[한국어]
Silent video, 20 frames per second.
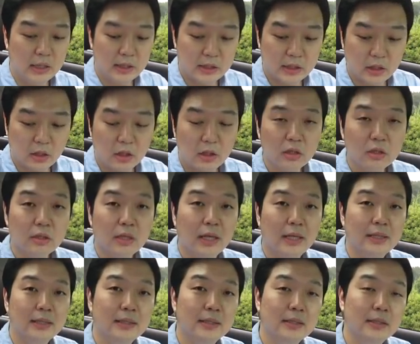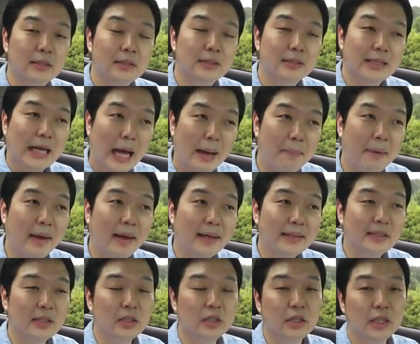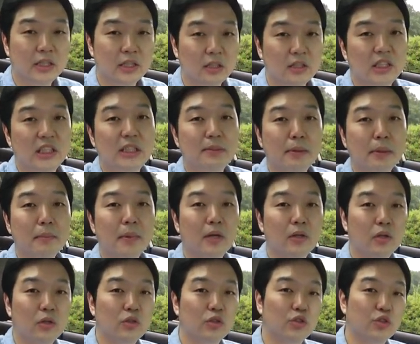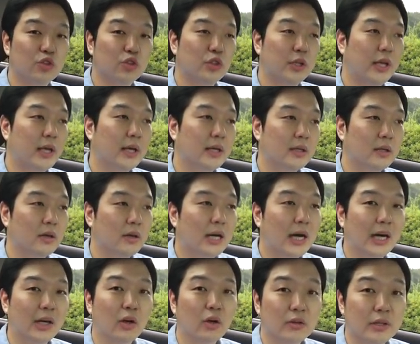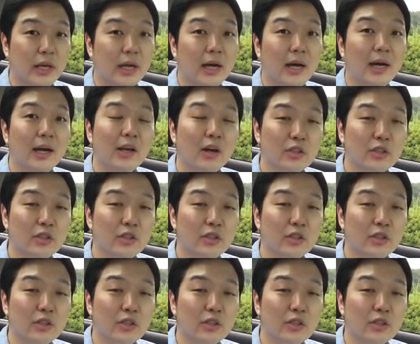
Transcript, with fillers: 2,400에서 2,700만 원 수준의 그런 가격대가